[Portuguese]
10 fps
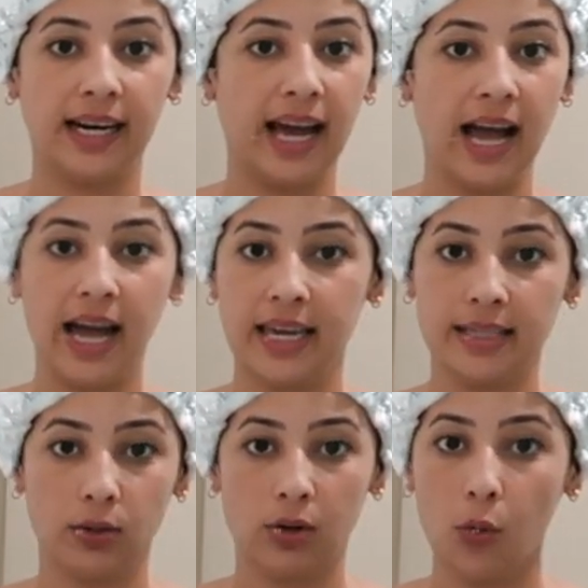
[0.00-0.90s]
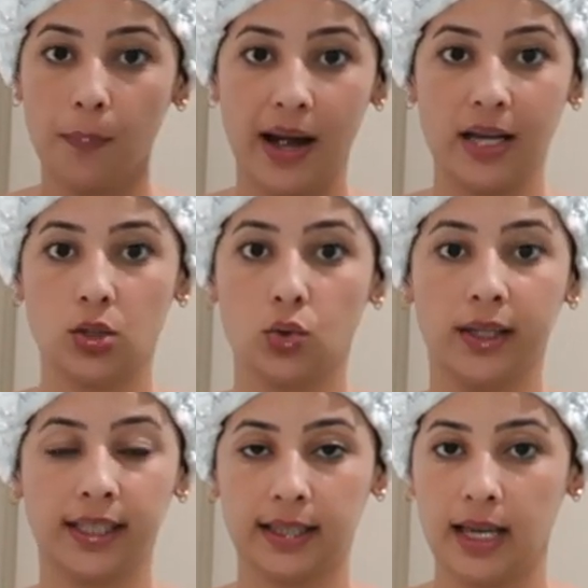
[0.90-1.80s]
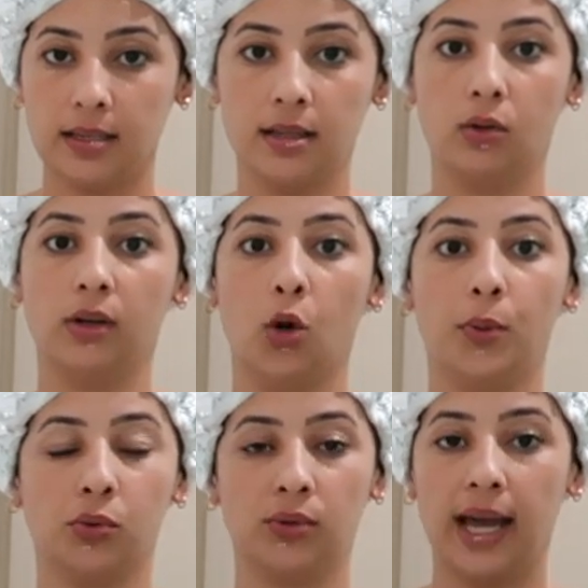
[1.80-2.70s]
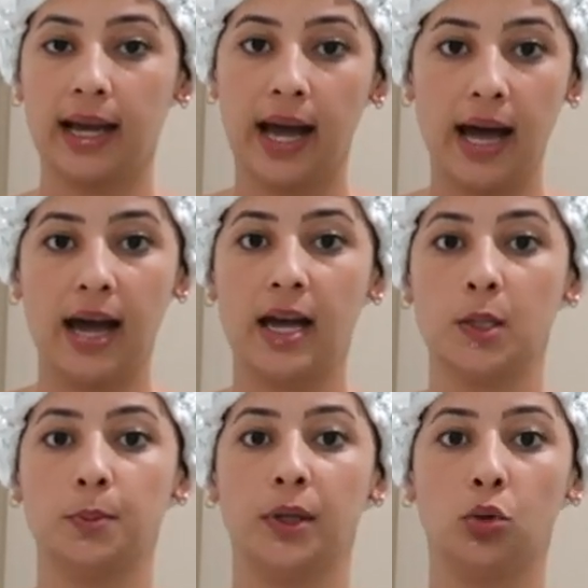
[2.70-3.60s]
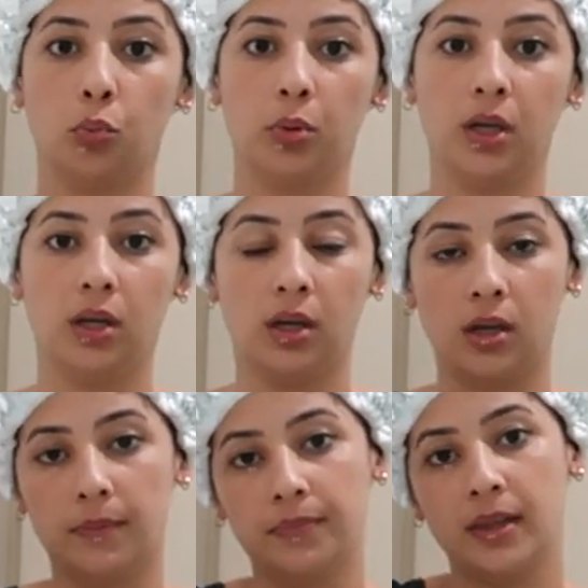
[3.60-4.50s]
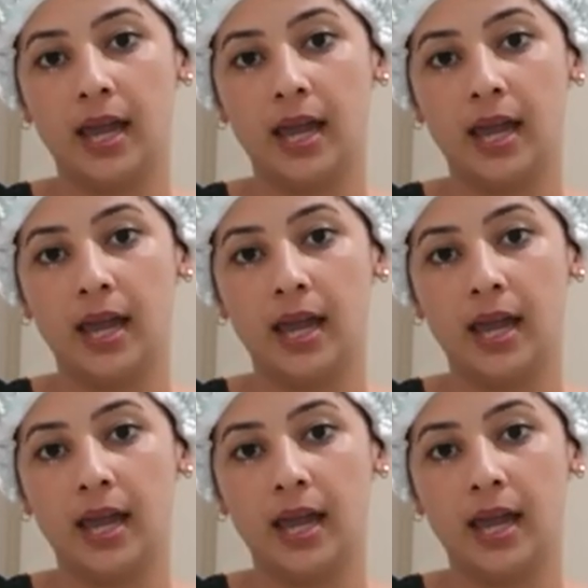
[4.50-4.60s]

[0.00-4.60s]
Na raiz eu não passo a hidratação, não, pra não dar caspa, entupir